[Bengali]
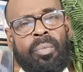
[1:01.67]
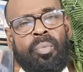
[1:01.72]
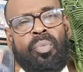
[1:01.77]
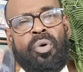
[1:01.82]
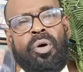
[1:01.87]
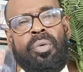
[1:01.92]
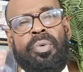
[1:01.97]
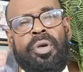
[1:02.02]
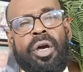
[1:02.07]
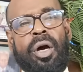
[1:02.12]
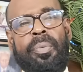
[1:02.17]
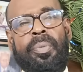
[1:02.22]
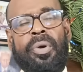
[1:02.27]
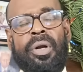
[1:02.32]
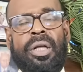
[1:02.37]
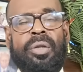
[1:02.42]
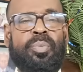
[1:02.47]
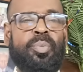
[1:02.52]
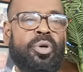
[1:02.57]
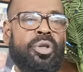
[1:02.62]
ভূমি
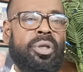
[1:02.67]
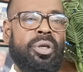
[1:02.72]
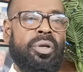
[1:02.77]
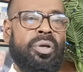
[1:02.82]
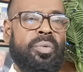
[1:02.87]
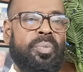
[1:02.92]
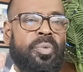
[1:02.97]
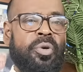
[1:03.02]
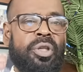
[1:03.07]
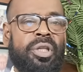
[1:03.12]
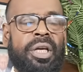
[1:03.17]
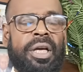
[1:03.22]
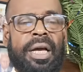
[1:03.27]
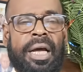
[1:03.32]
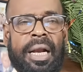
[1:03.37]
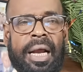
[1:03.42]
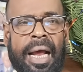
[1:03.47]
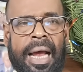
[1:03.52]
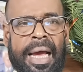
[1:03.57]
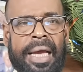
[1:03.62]
অপরাধ প্রতিরোধ
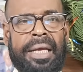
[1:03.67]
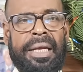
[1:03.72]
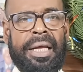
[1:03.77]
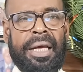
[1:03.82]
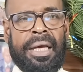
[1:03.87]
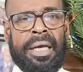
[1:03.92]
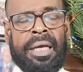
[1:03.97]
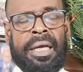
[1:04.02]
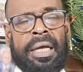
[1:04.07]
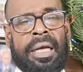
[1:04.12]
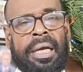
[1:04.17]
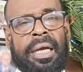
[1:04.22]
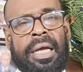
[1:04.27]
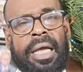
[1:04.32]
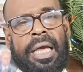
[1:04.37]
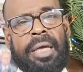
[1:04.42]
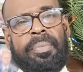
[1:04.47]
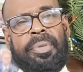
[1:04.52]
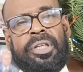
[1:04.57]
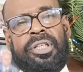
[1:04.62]
প্রতিকার আইনে
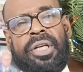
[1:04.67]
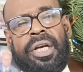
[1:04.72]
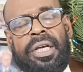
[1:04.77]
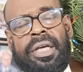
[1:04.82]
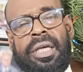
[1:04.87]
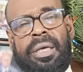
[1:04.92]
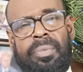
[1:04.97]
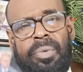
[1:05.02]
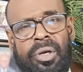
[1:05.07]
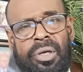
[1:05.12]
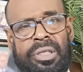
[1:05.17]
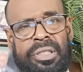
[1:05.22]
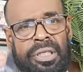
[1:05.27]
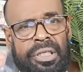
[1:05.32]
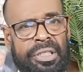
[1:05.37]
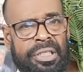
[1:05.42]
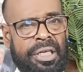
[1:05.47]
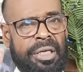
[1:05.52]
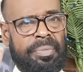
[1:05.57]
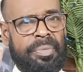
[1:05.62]
এই বিষয় কি বলেছে
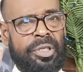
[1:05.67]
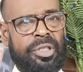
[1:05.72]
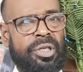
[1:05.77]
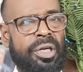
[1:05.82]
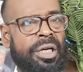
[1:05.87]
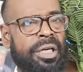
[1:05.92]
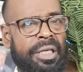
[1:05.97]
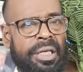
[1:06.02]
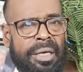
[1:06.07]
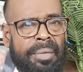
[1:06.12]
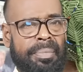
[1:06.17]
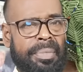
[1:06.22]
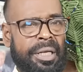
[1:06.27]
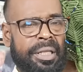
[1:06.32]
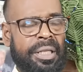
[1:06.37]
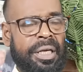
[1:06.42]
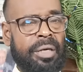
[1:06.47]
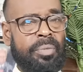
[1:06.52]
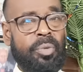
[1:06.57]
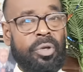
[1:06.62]
সেই বিষয়টি আমরা
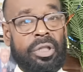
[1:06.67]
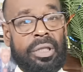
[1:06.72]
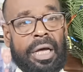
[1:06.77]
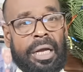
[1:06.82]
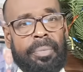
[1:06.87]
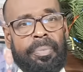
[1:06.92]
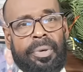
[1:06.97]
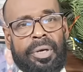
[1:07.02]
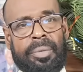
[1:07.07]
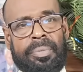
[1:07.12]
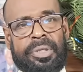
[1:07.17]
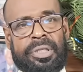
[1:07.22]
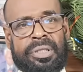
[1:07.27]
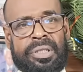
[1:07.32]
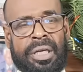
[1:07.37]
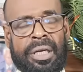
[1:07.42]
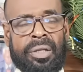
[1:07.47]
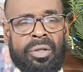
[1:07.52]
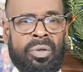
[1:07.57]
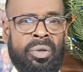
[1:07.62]
দেখব তারপরে
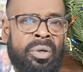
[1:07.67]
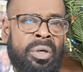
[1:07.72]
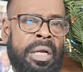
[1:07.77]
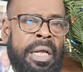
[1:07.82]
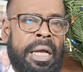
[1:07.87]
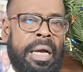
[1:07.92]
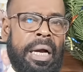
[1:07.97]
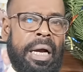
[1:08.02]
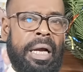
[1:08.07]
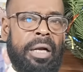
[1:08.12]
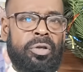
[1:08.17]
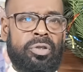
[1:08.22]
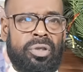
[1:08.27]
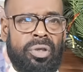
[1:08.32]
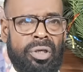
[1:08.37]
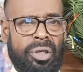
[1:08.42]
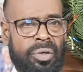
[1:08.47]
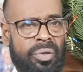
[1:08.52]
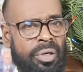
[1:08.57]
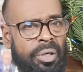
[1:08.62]
বিস্তারিত
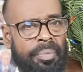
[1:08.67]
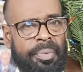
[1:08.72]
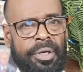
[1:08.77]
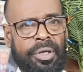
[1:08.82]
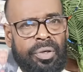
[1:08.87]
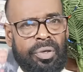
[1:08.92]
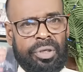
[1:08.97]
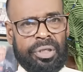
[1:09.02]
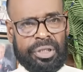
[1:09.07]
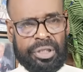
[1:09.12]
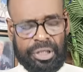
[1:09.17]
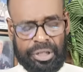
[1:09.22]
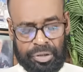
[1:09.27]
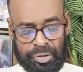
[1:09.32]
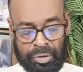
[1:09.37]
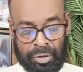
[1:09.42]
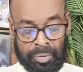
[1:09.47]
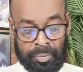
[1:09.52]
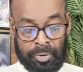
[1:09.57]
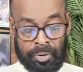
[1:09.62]
আলোচনা করে ভিডিওটি শেষ
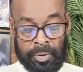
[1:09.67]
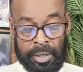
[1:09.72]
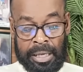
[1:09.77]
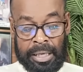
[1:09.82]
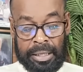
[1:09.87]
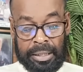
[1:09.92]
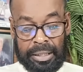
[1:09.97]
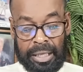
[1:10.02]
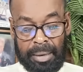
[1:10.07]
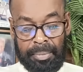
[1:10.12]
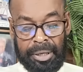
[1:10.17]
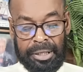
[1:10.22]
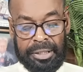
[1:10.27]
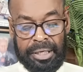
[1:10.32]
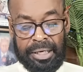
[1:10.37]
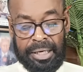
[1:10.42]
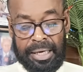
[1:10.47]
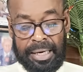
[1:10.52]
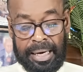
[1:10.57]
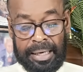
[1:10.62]
করব
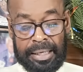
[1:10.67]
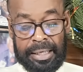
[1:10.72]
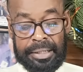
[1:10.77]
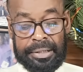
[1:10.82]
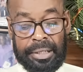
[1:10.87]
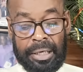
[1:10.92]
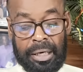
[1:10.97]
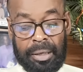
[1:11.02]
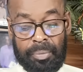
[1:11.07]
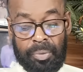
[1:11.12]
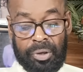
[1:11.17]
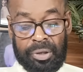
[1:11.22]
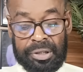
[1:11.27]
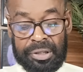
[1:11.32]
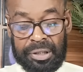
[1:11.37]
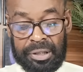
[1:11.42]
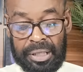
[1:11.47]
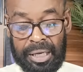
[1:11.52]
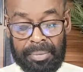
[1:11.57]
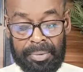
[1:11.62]
তামাদিয়ানের আঠাশ ধারায়
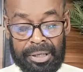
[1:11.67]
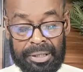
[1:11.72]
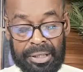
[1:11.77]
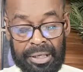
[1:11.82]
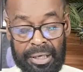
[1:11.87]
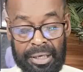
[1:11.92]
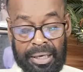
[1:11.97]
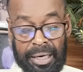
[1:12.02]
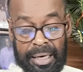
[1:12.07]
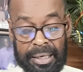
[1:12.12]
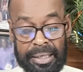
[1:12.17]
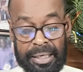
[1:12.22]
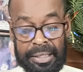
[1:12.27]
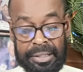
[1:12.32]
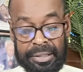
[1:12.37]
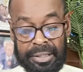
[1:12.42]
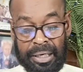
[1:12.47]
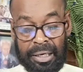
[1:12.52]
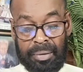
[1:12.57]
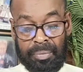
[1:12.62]
বলেছে তামাদিয়ানের আঠাশ
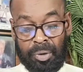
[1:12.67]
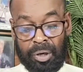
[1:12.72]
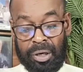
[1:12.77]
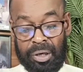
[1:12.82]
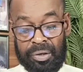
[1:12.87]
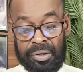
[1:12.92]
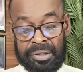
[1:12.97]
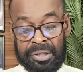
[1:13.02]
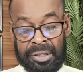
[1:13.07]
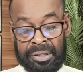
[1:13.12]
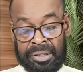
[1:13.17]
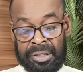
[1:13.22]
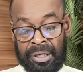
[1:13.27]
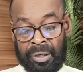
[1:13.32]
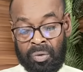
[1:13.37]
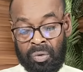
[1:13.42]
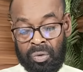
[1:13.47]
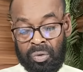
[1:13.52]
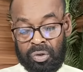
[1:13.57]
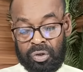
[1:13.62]
ধারায় বলা হয়েছে যে
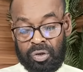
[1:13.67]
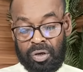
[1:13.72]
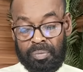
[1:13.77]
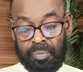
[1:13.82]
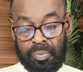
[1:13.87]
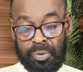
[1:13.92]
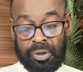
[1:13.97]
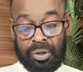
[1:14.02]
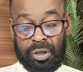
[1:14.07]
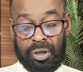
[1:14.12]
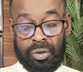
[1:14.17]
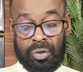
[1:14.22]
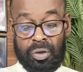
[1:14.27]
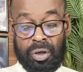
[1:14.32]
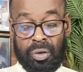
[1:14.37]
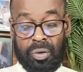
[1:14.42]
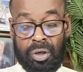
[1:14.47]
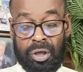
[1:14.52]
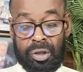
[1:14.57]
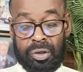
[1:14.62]
কোনো সম্পত্তির
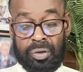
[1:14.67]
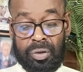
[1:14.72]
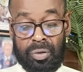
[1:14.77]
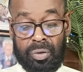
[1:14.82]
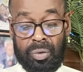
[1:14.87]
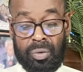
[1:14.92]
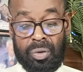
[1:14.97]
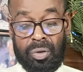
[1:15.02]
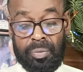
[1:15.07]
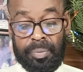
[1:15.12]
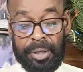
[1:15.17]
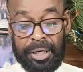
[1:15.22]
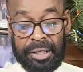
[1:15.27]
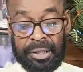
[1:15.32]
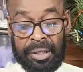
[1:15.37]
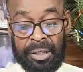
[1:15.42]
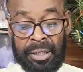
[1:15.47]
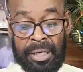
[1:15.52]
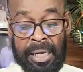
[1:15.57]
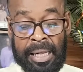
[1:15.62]
দখলের জন্য কোনো
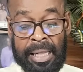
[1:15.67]
ব্যক্তি